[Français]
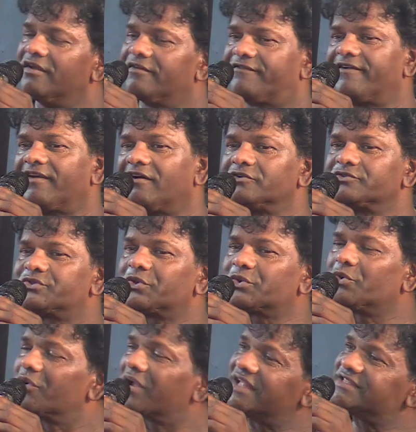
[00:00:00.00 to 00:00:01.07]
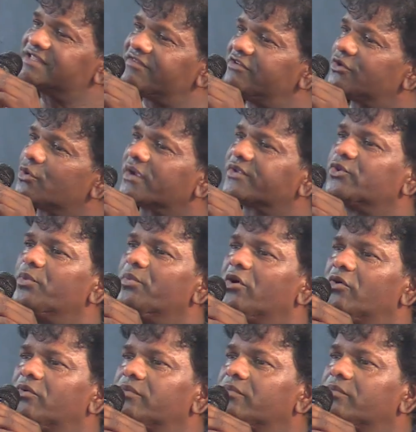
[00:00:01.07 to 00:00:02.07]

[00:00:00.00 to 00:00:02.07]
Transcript: faire en sorte qu'on gagne sa vie correctement